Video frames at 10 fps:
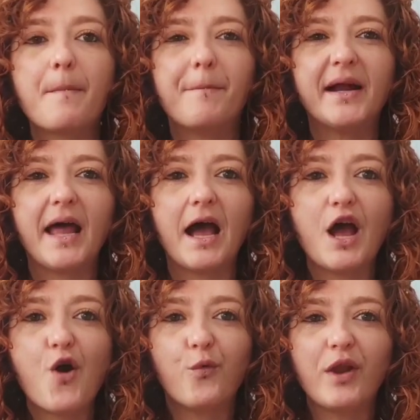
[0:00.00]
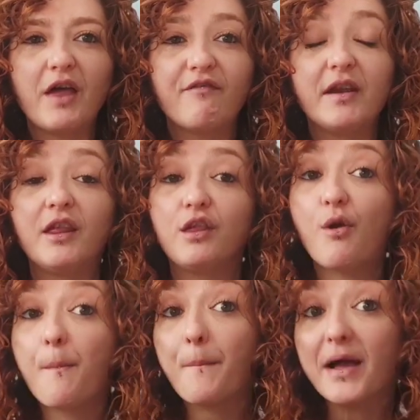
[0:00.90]
para una
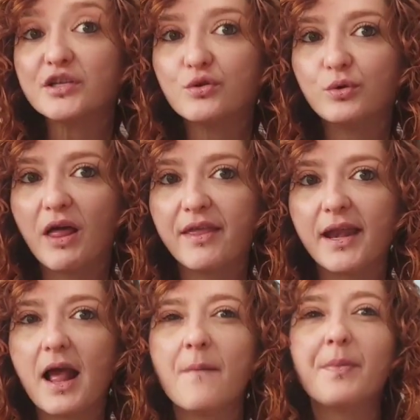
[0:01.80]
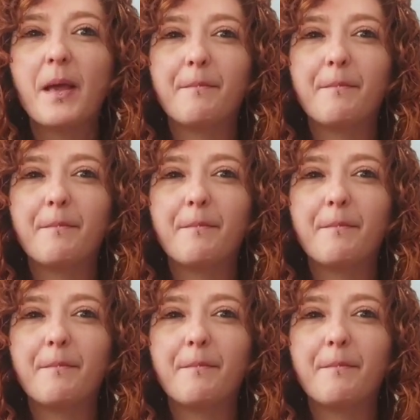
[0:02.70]
definición más duradera,